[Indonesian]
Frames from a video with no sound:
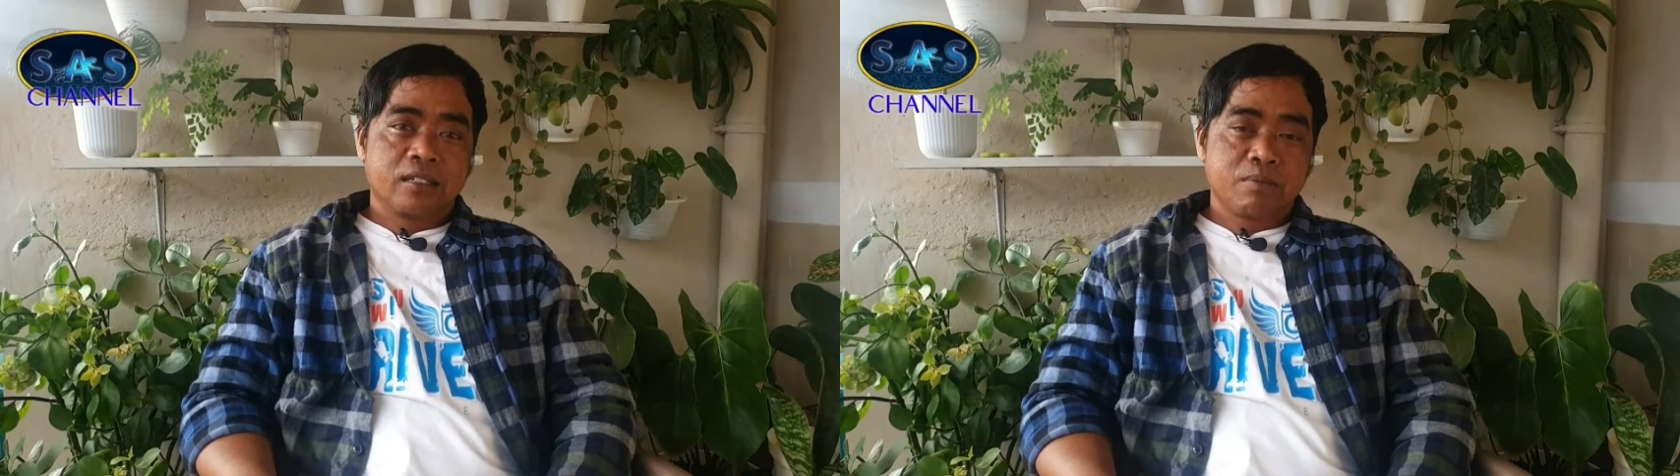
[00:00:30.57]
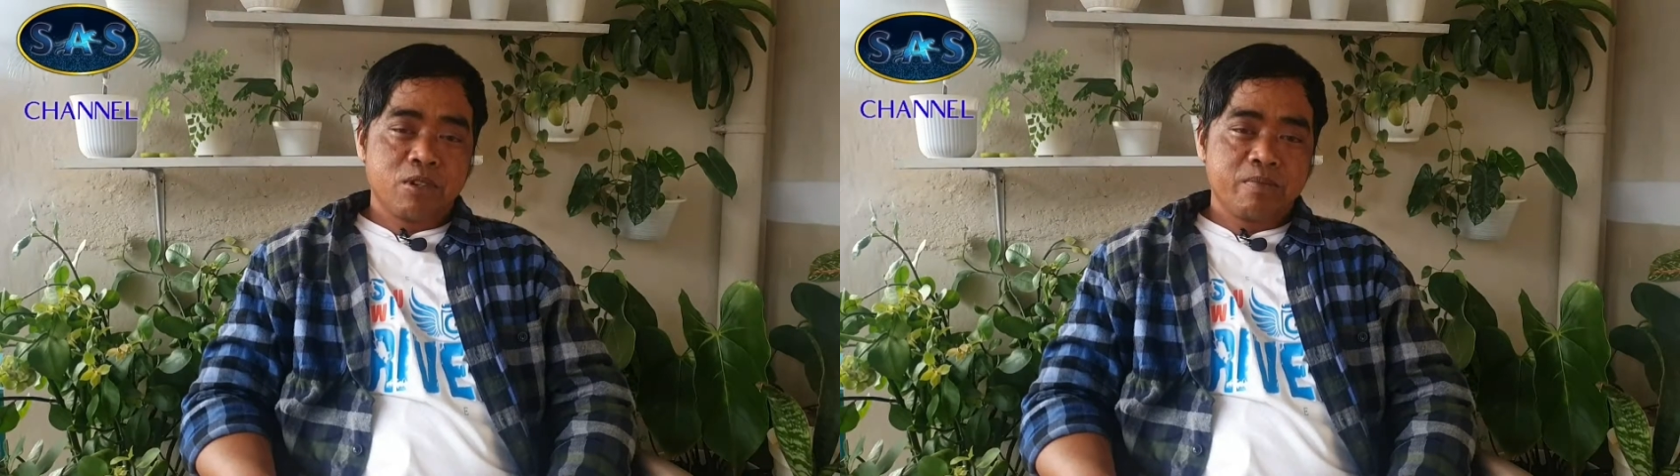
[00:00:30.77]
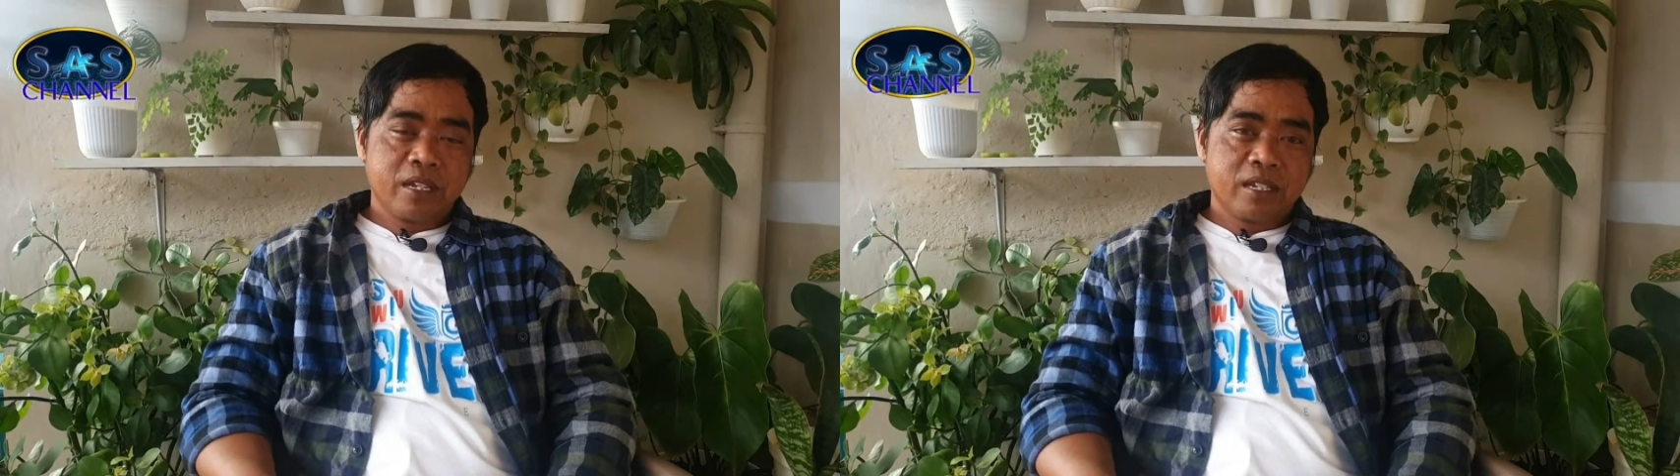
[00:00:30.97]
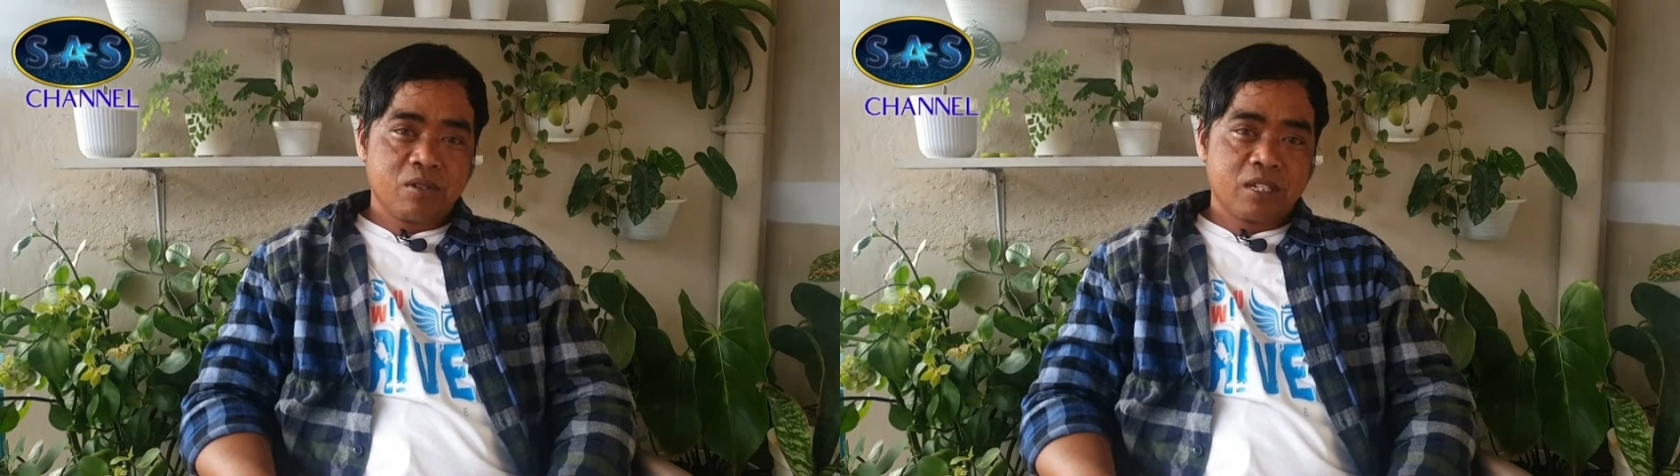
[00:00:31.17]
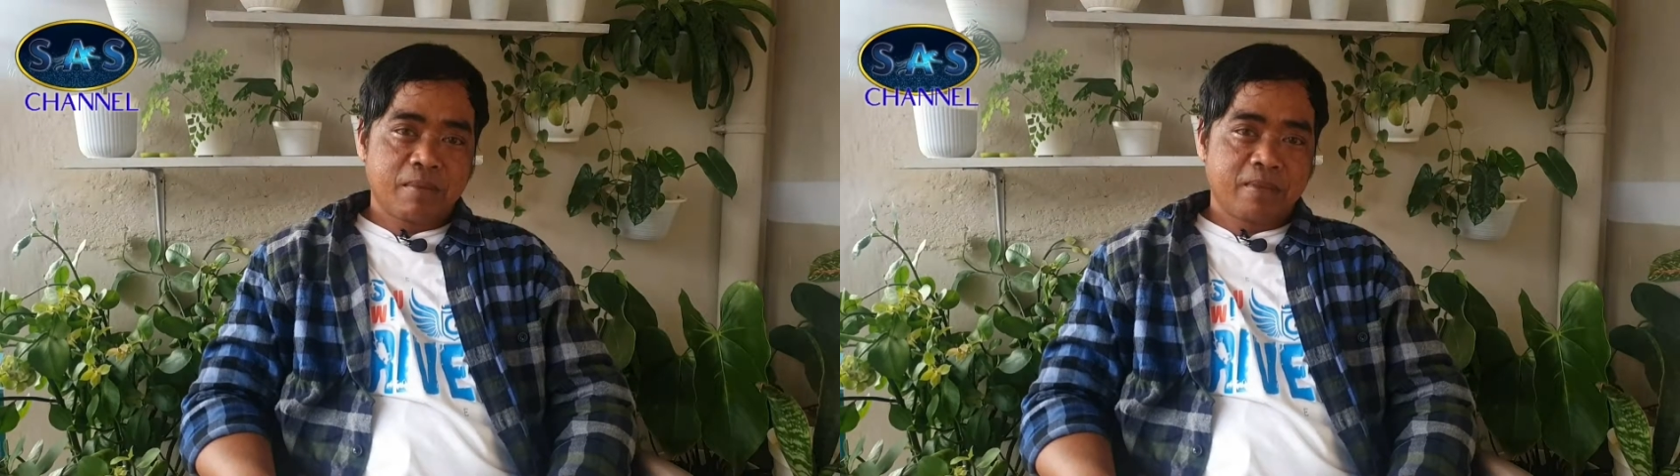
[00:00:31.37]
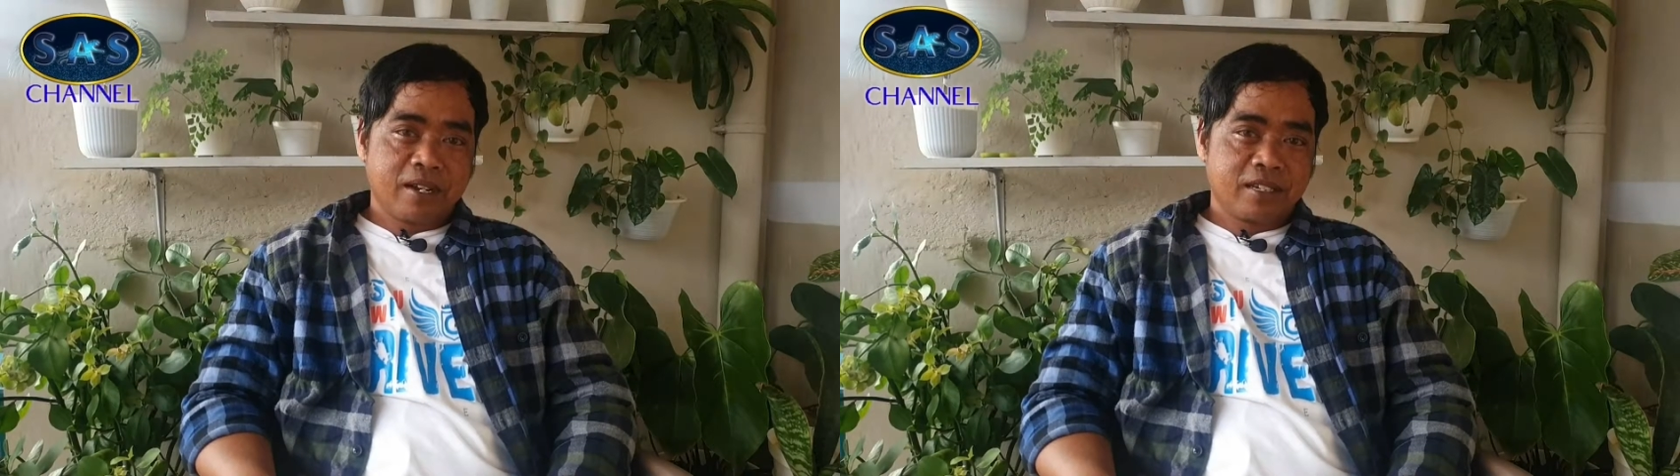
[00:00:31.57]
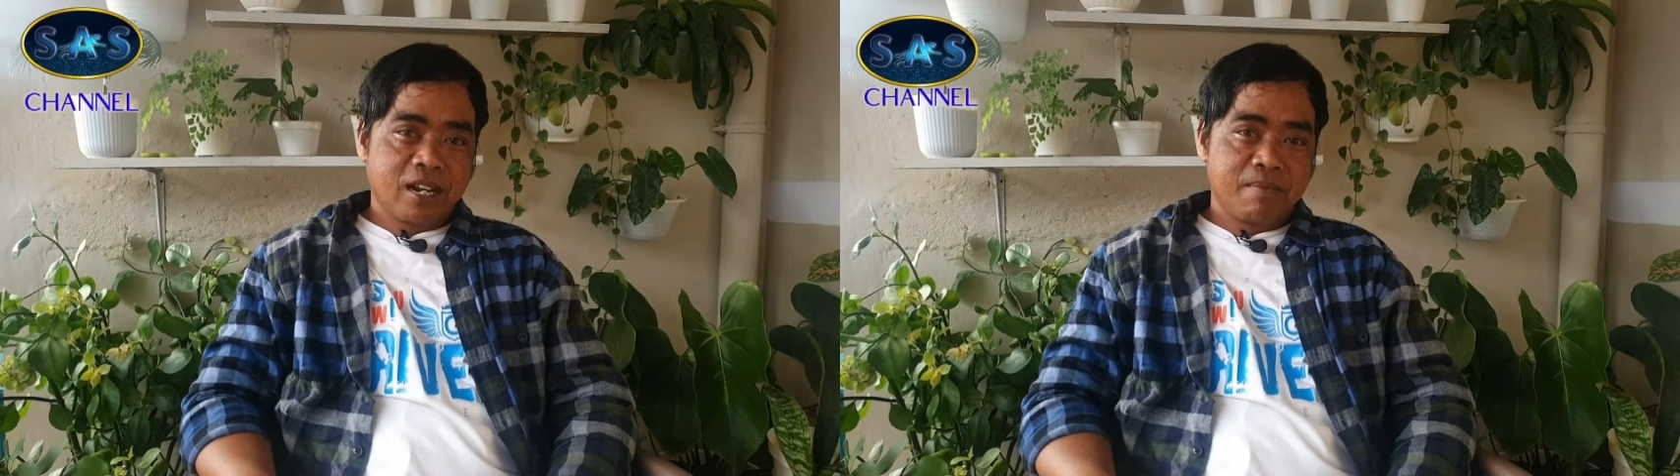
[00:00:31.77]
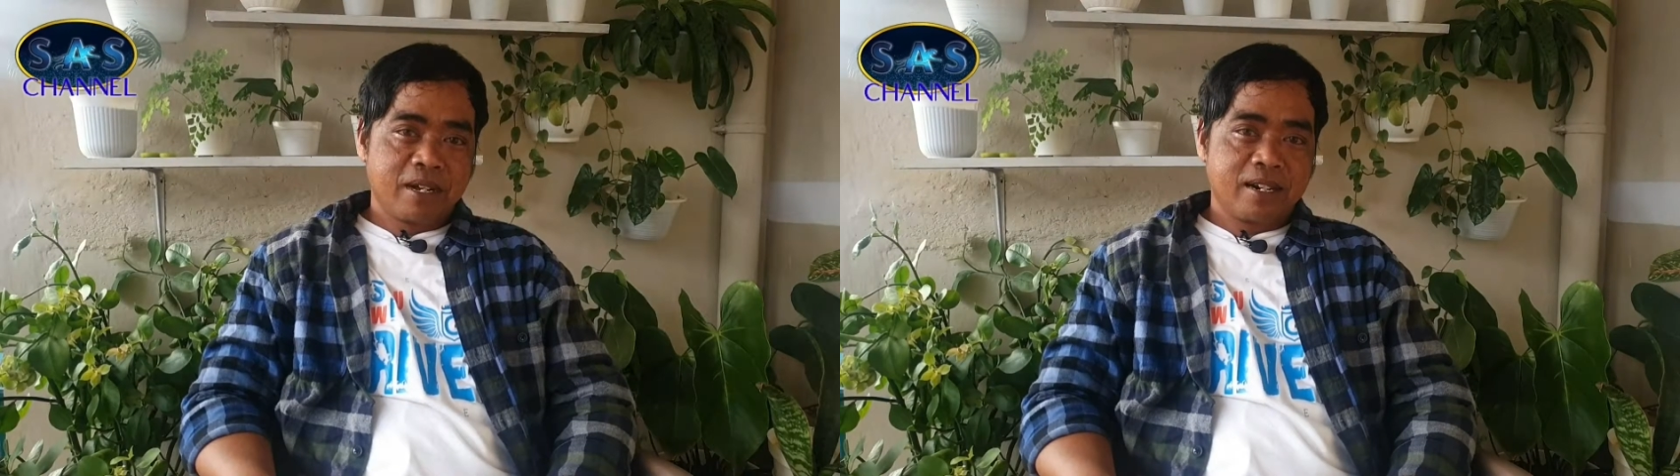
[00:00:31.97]
Sebelumnya saya ucapkan
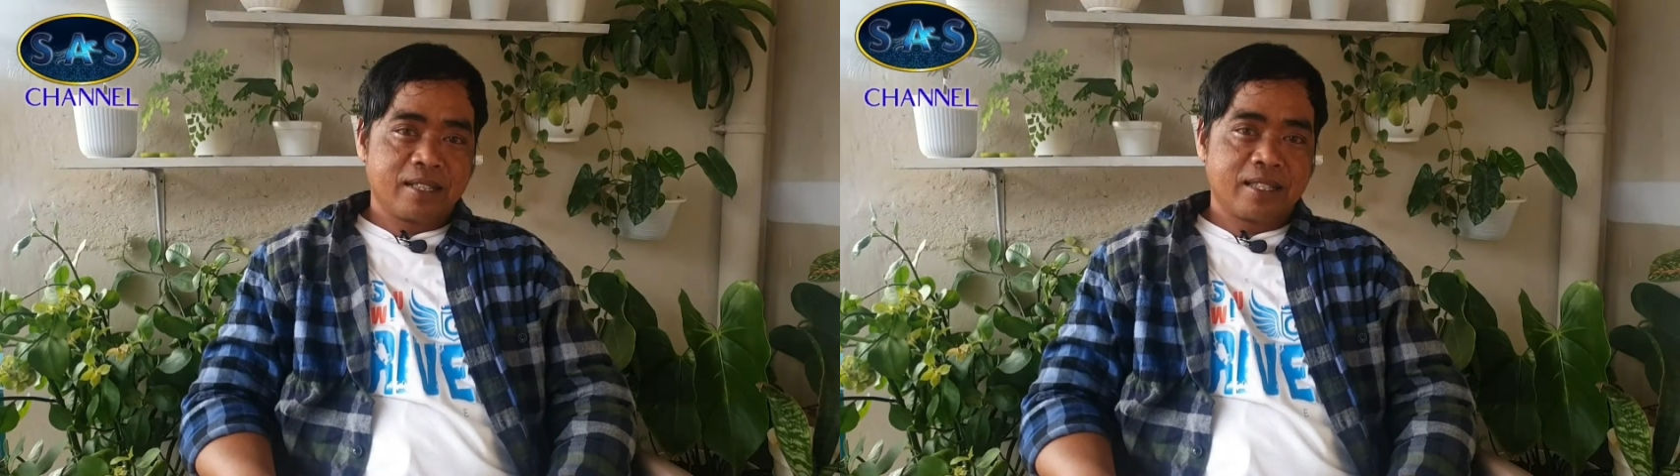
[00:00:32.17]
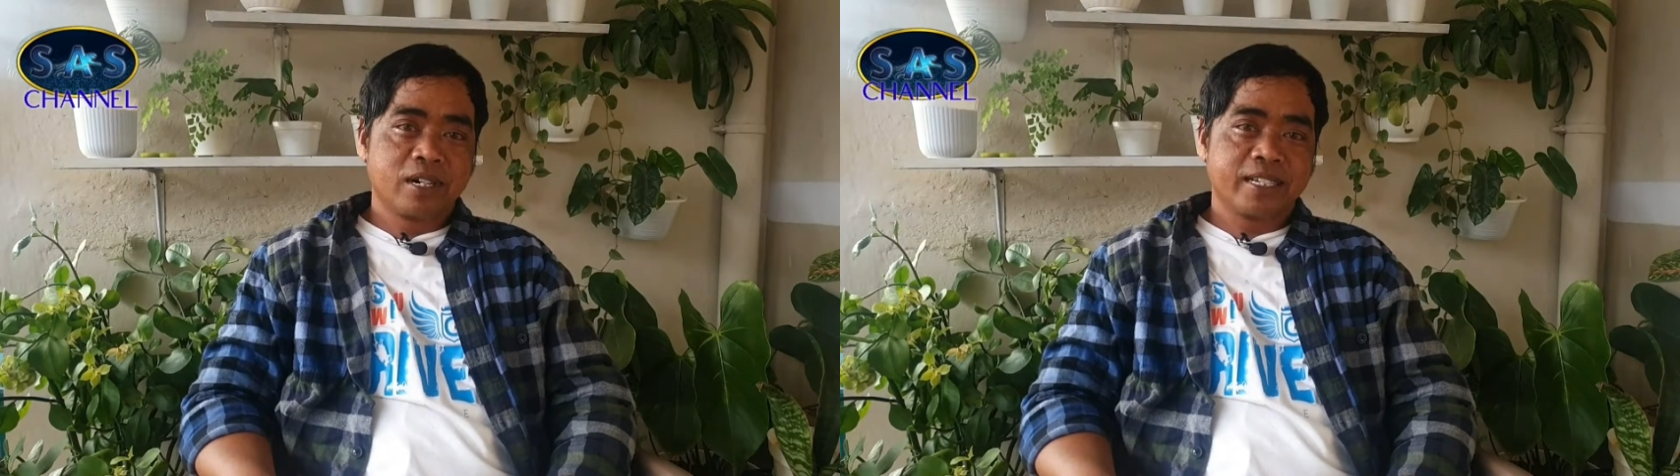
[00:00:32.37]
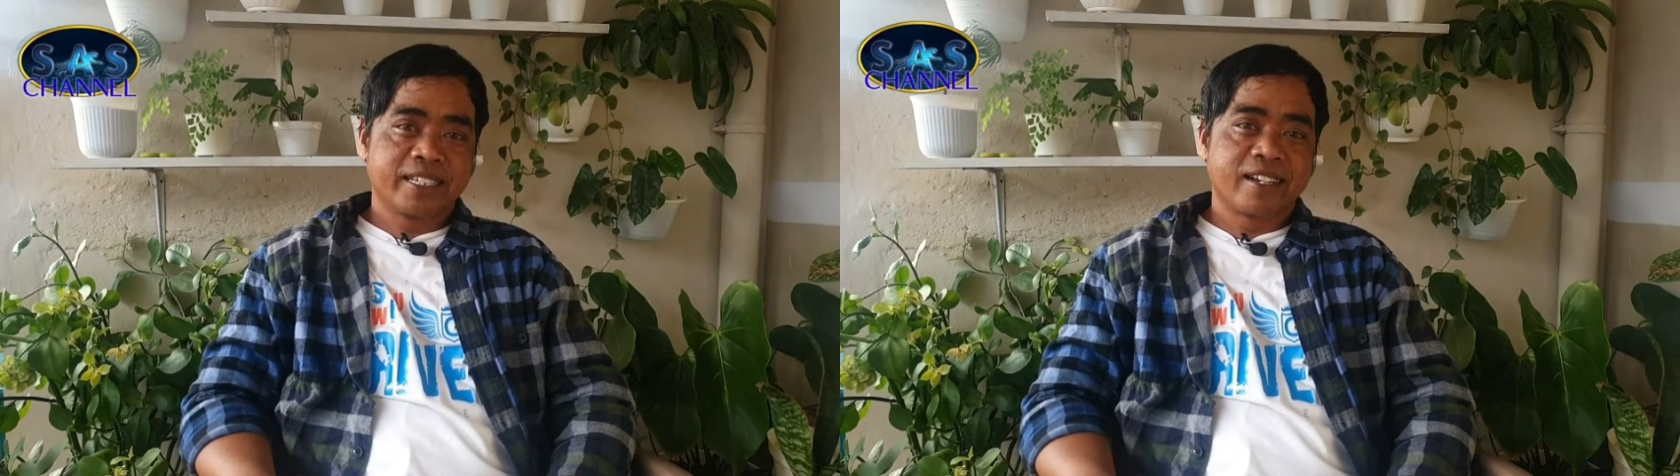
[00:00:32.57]
selamat datang di ya.